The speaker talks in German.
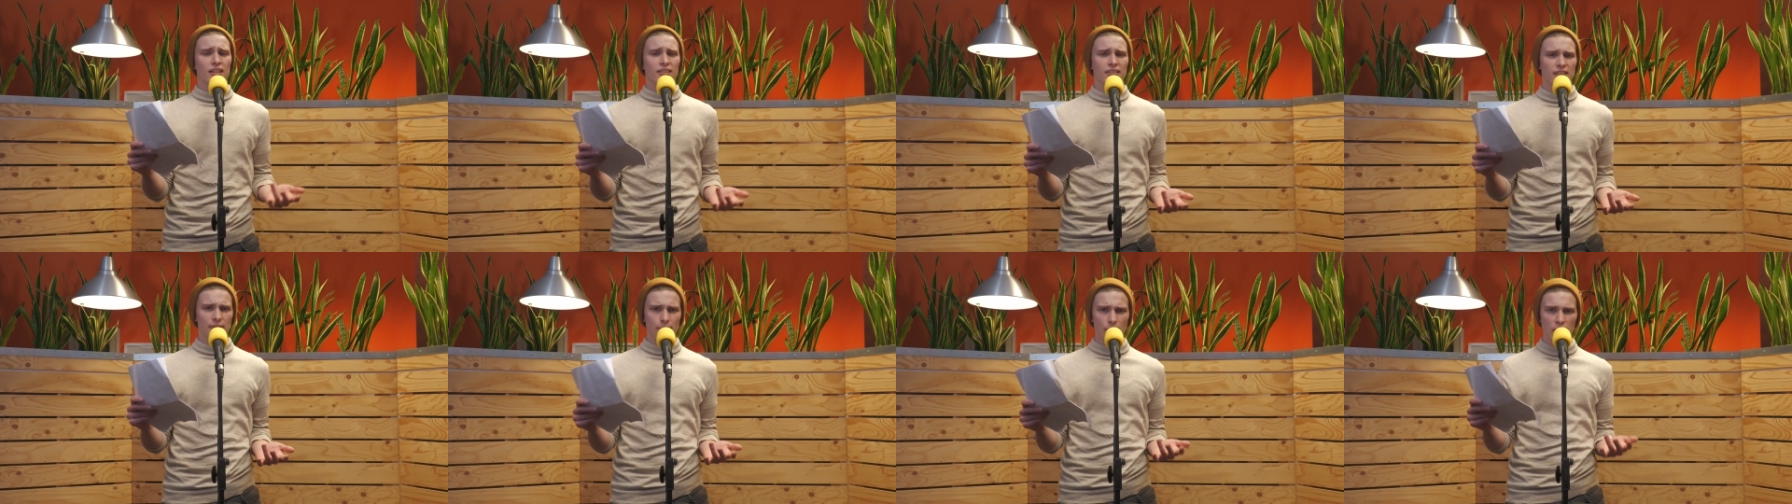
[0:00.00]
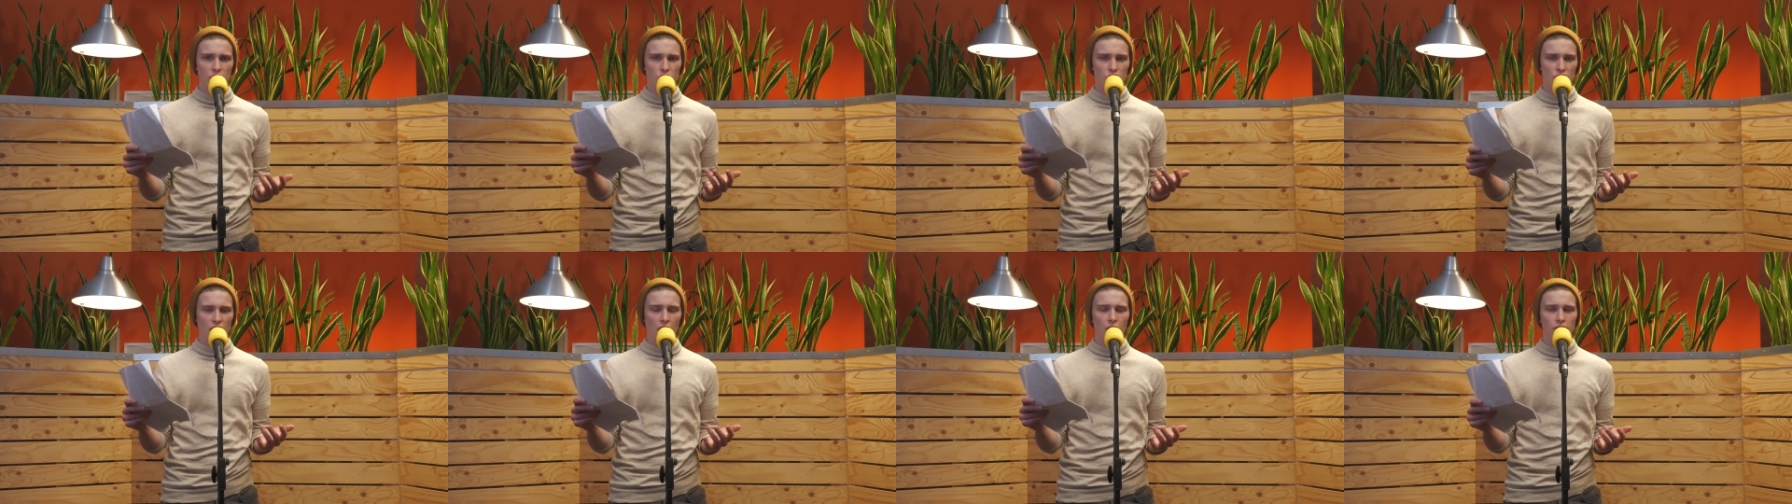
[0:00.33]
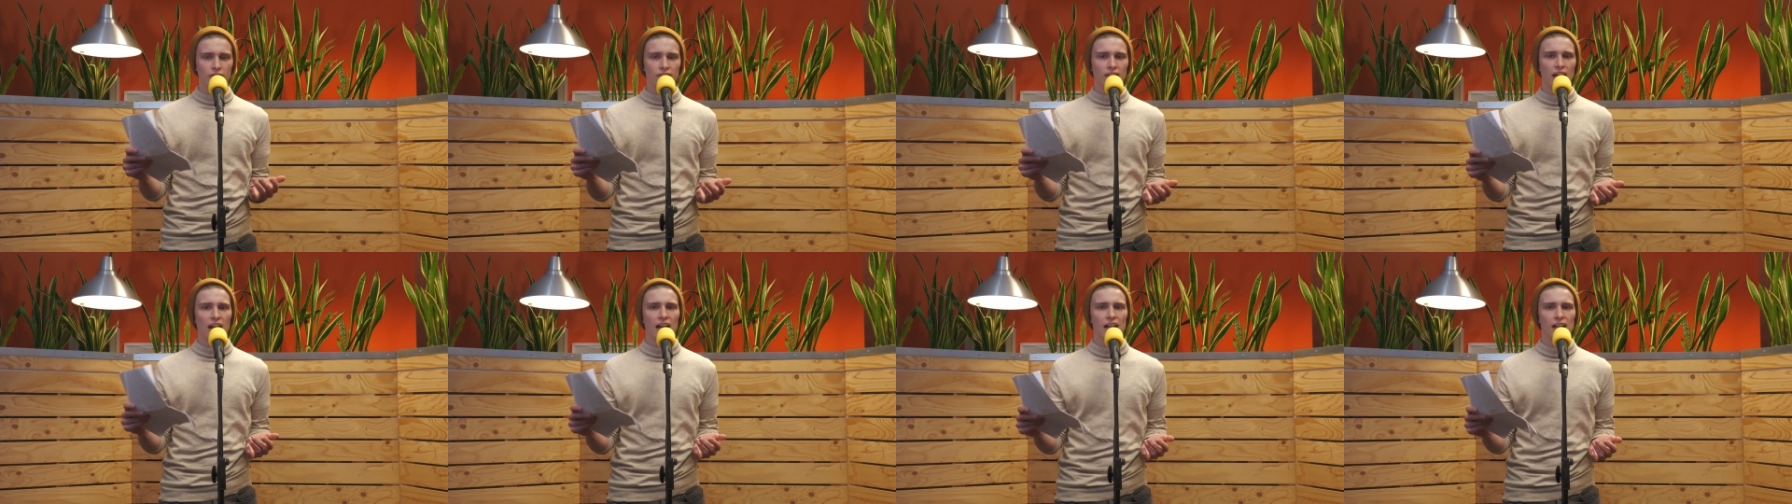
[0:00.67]
dass ich meine
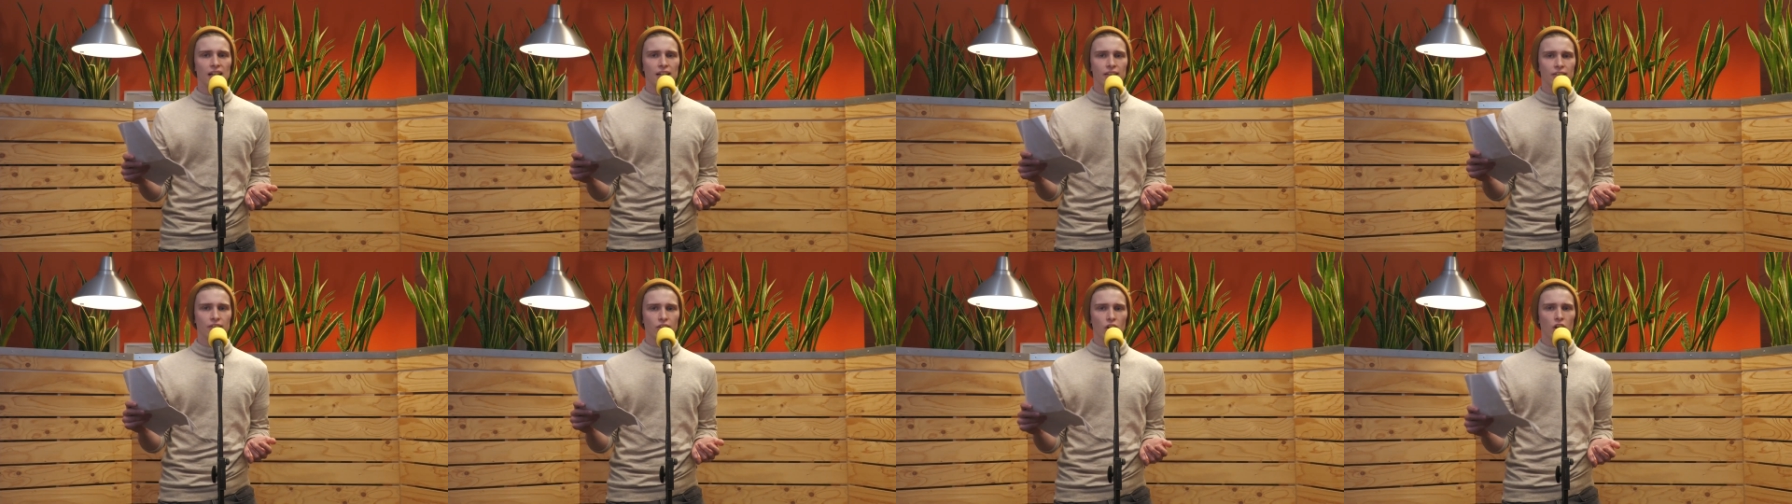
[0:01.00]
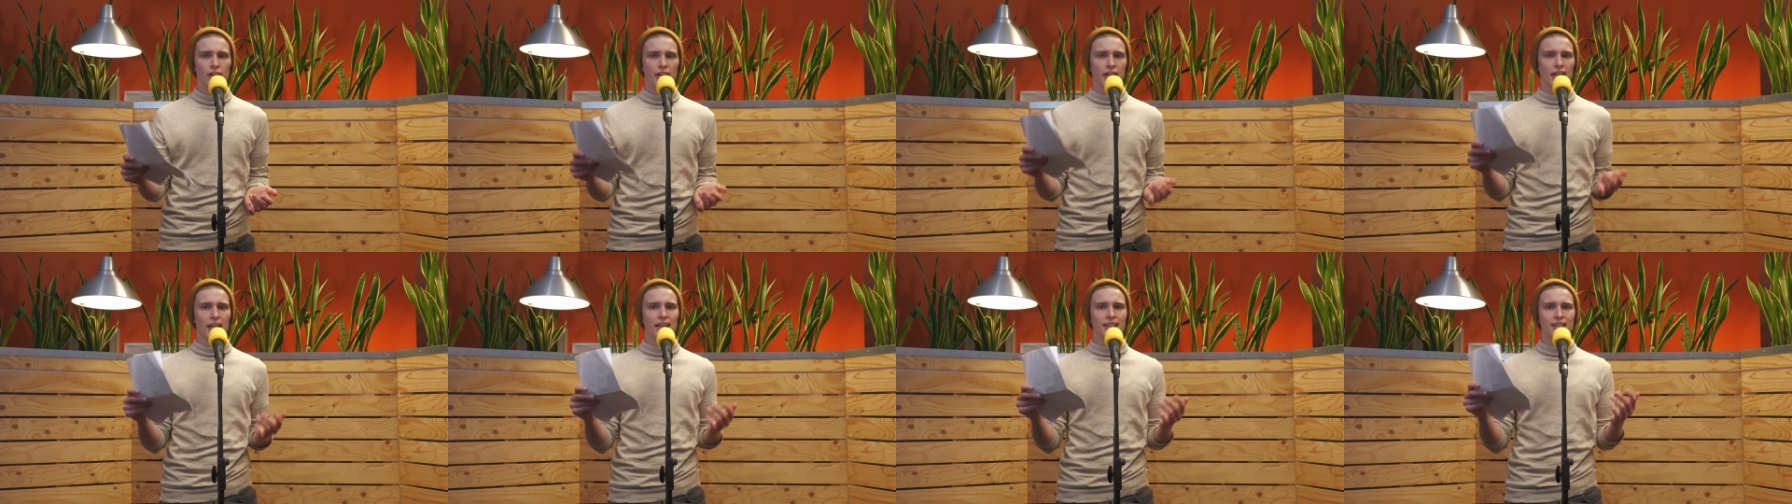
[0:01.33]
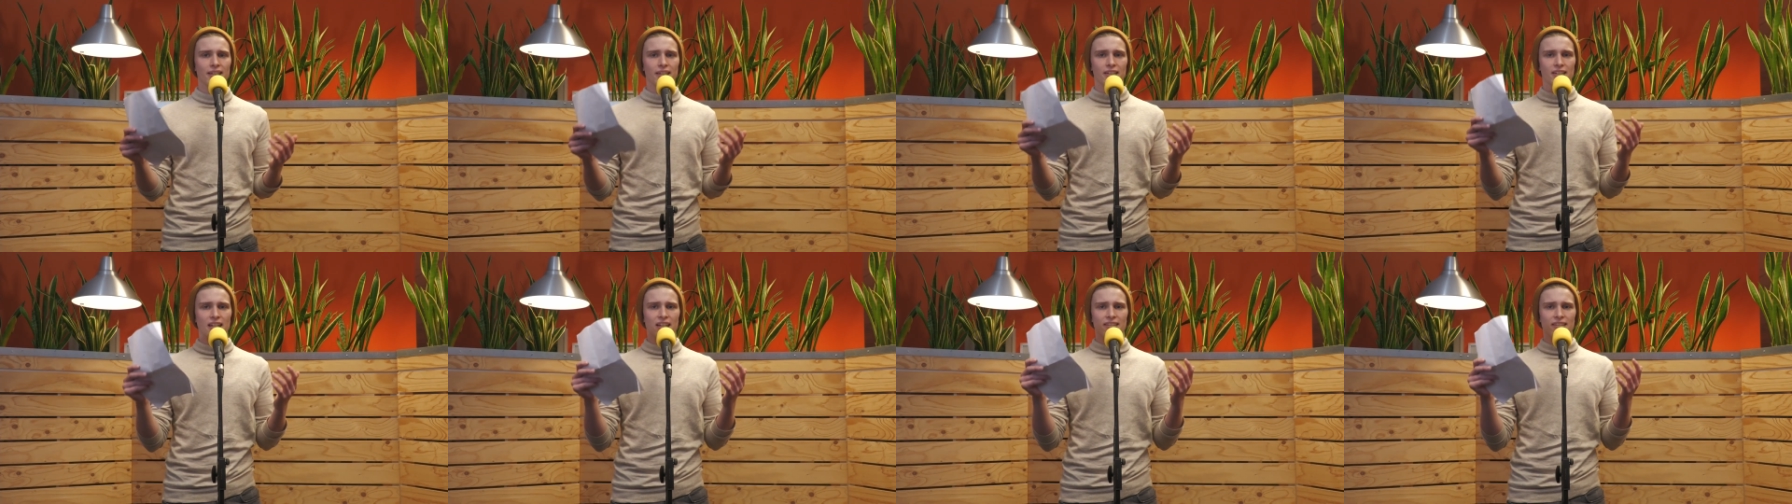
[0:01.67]
Schnauze halten soll, dann hätte ich